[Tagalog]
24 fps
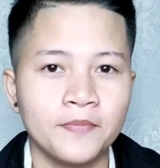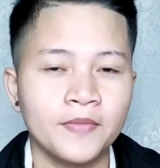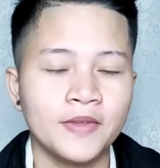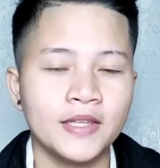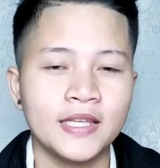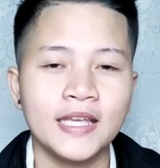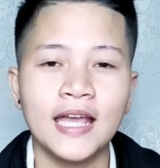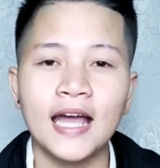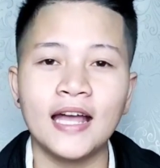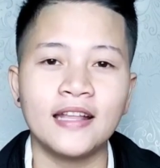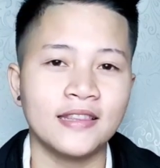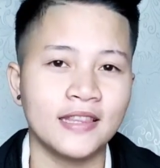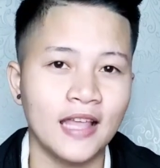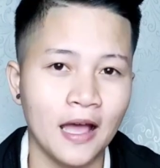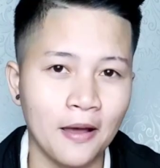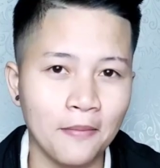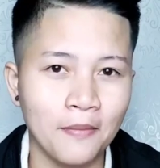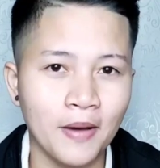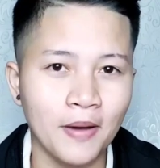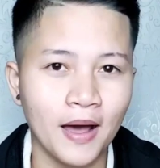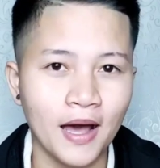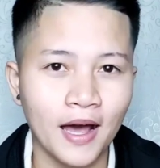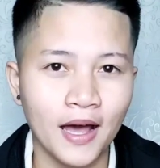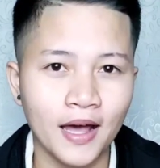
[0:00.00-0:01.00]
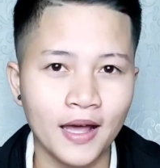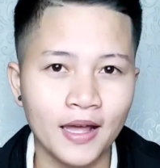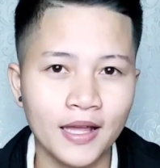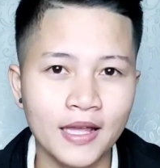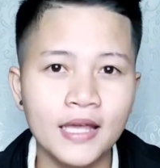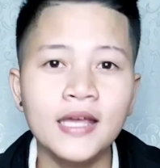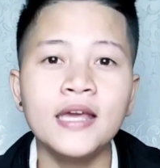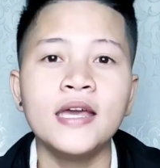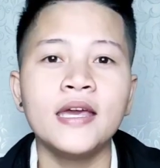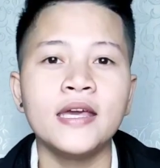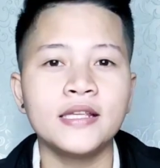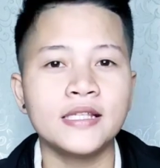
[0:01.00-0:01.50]
Yan, tama
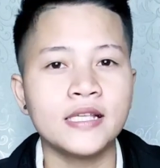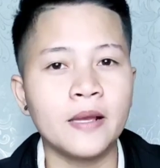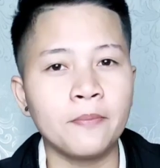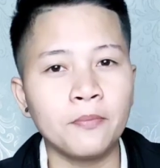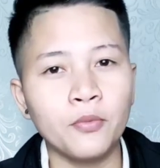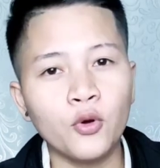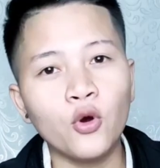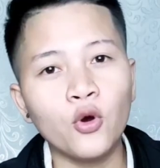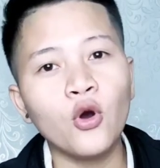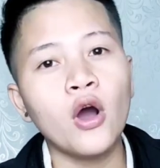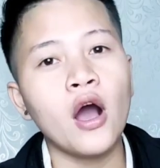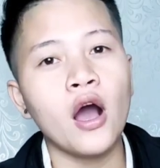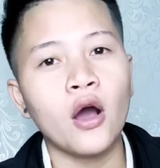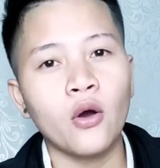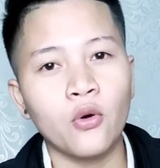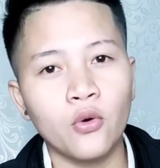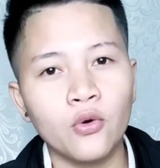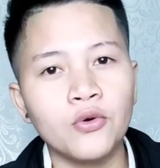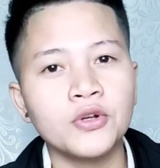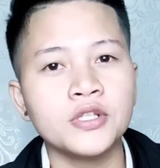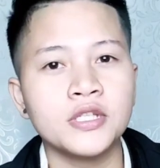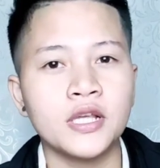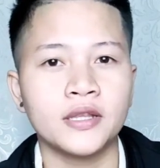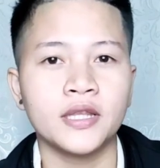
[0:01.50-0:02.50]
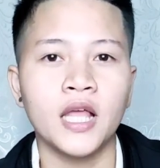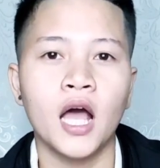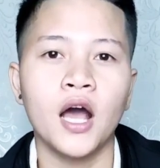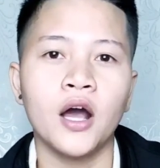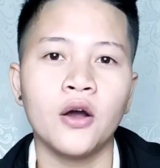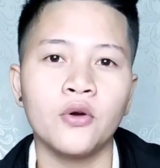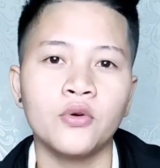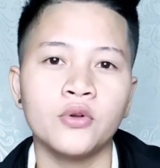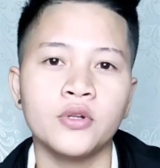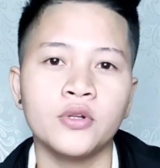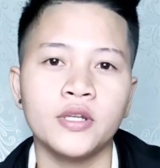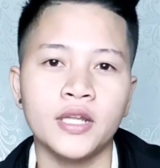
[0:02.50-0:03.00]
isa po ako sa
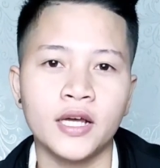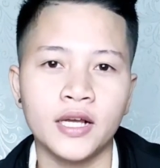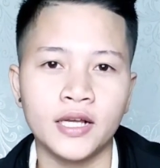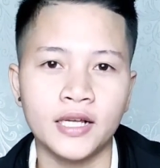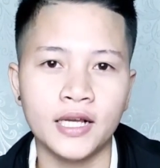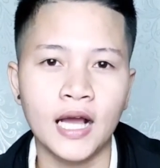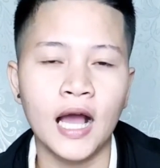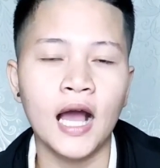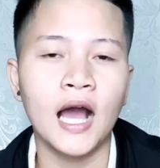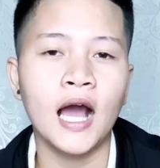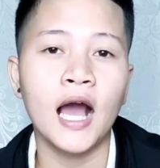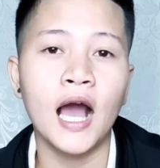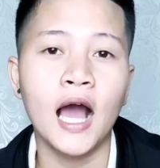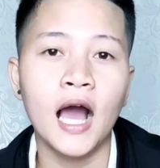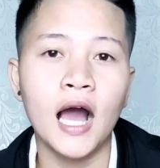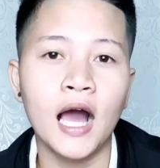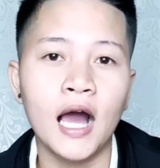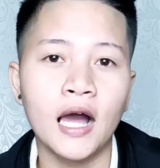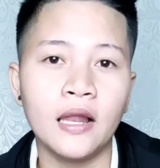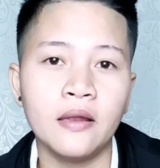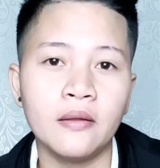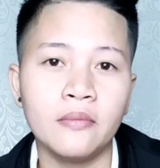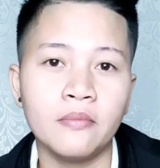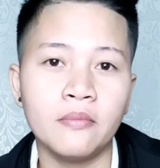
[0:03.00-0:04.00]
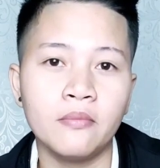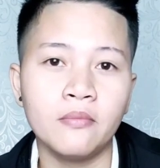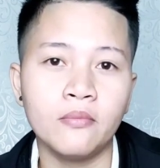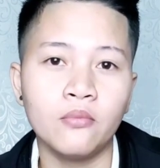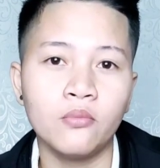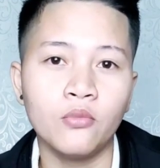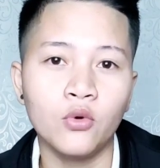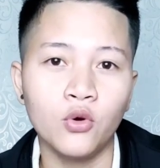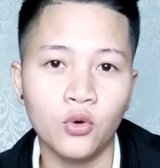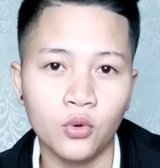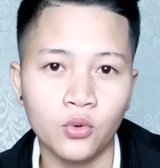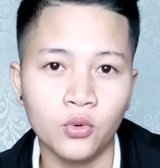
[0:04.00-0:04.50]
taong
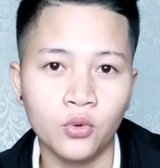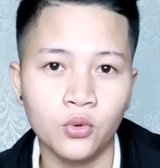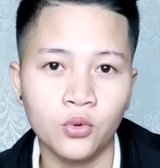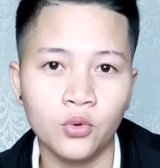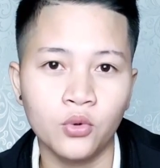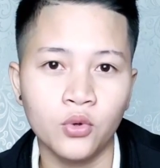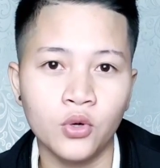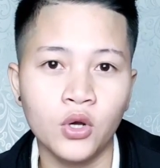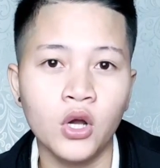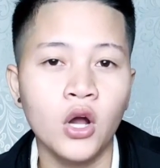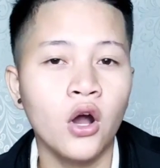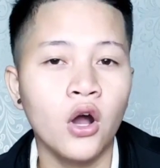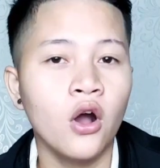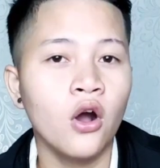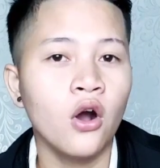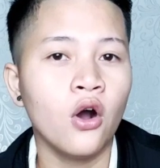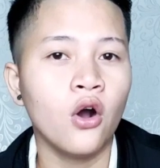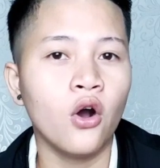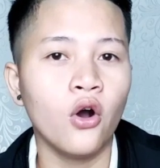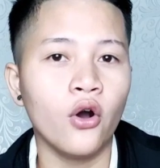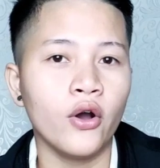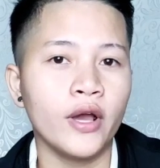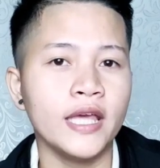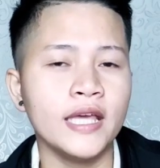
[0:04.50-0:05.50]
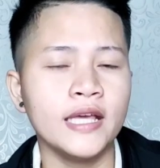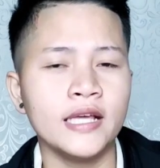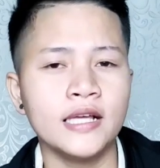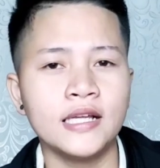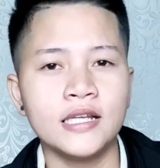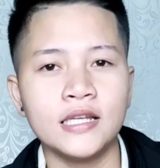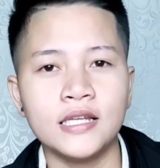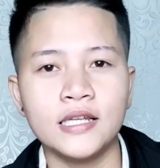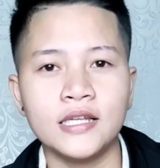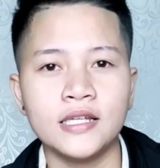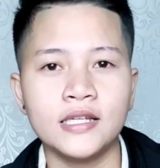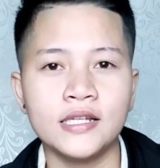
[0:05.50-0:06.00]
nagka-almo. O
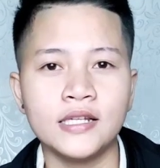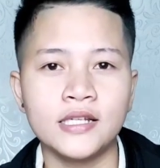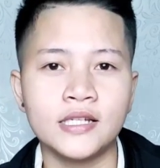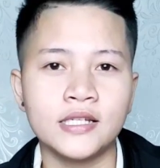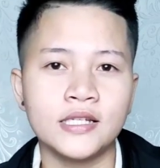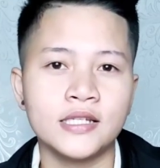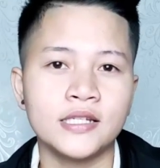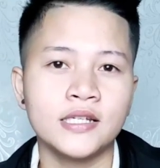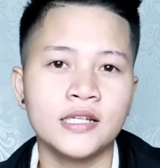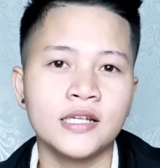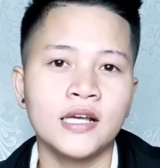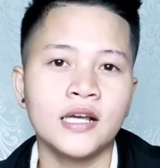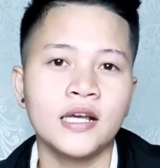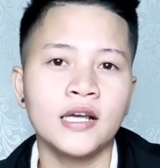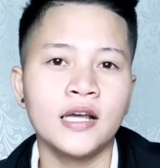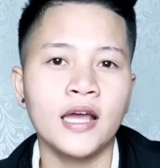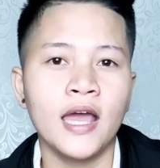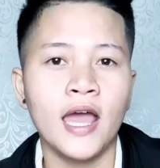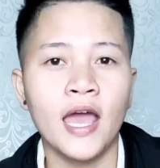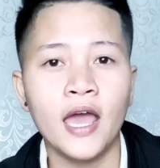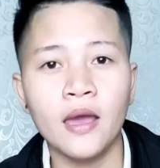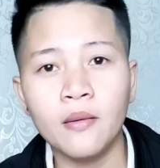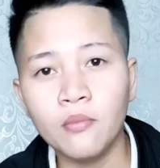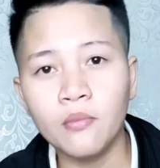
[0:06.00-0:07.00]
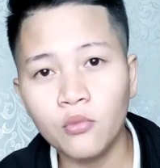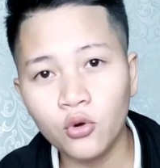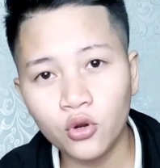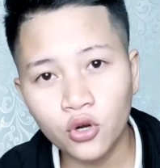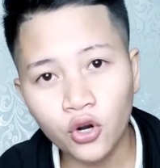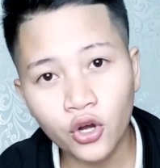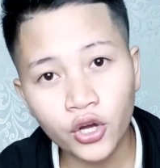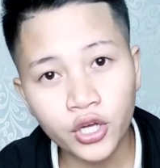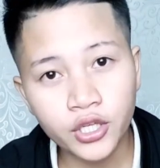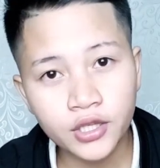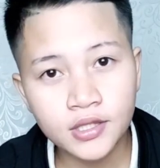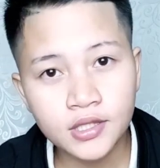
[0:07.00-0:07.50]
English,
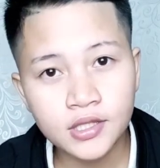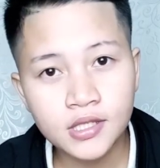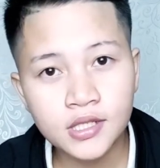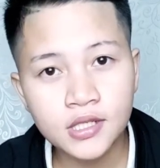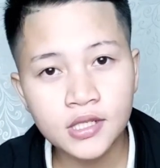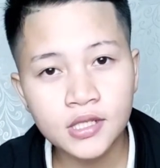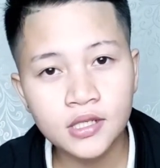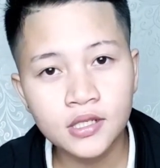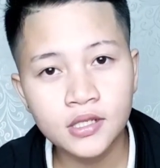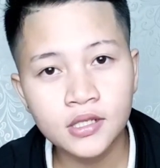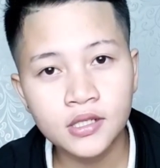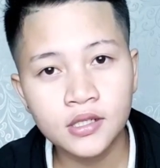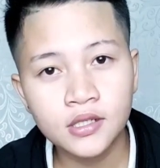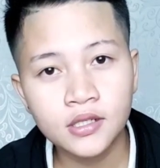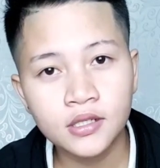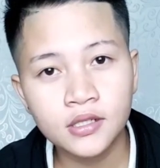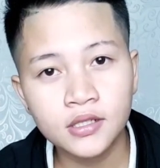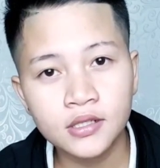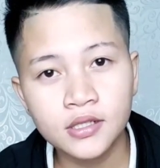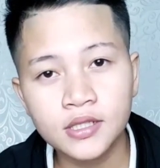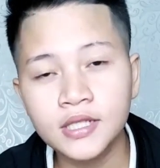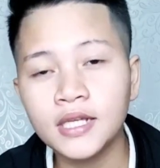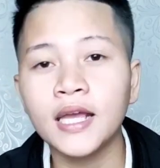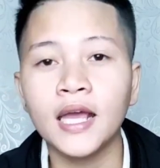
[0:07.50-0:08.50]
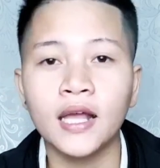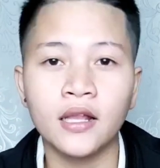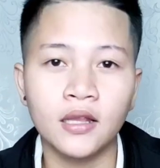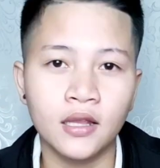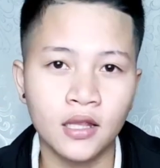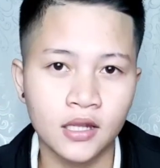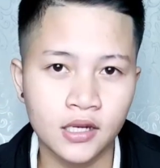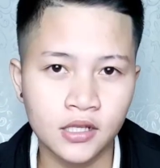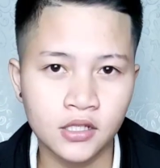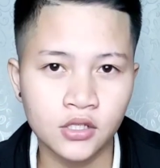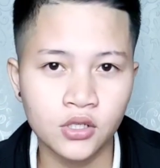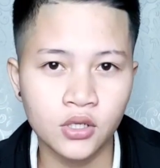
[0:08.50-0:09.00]
hemorrhoids. Sige,
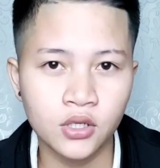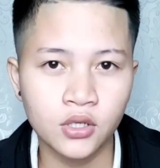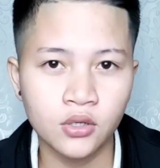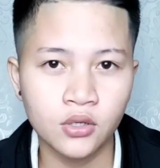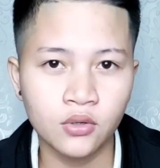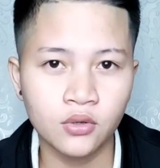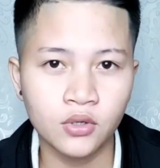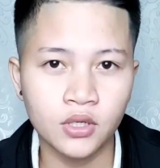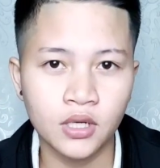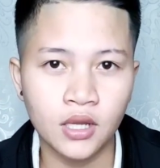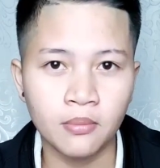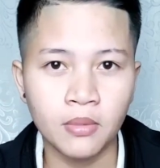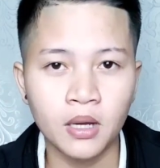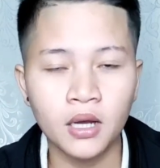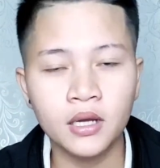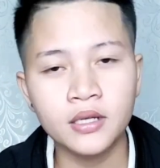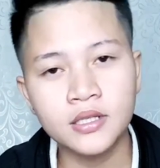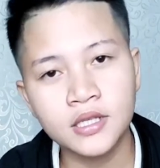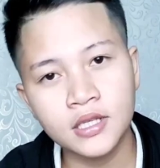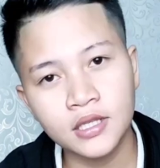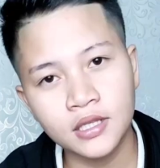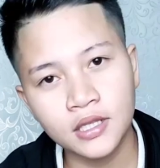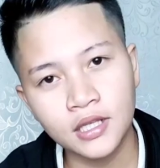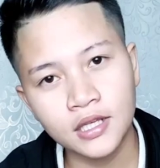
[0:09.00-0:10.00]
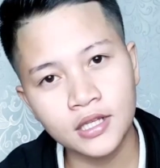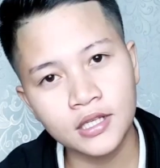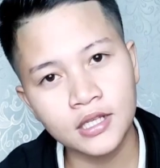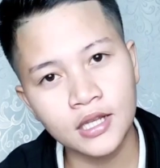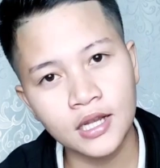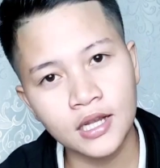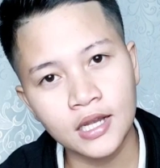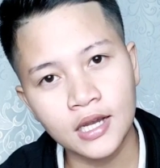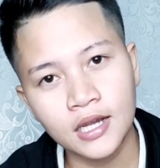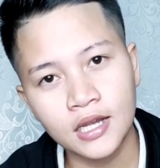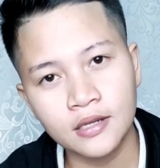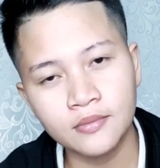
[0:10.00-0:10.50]
diretsuhin ko na. Baka kasi hindi
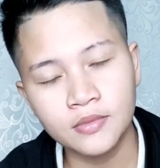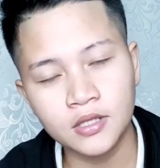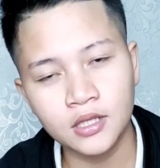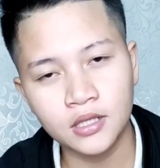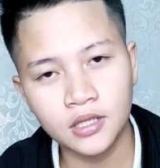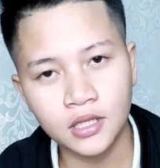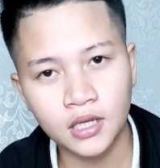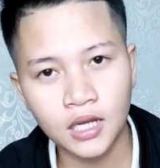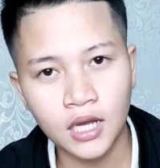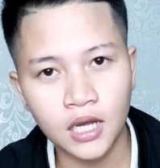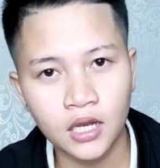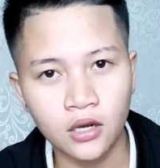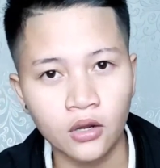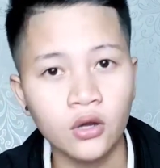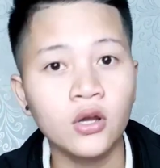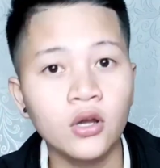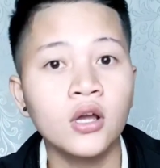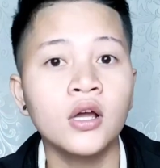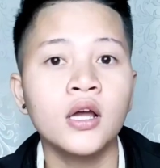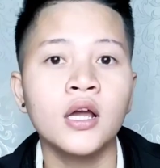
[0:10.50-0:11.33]
nila alam sa Tagalog.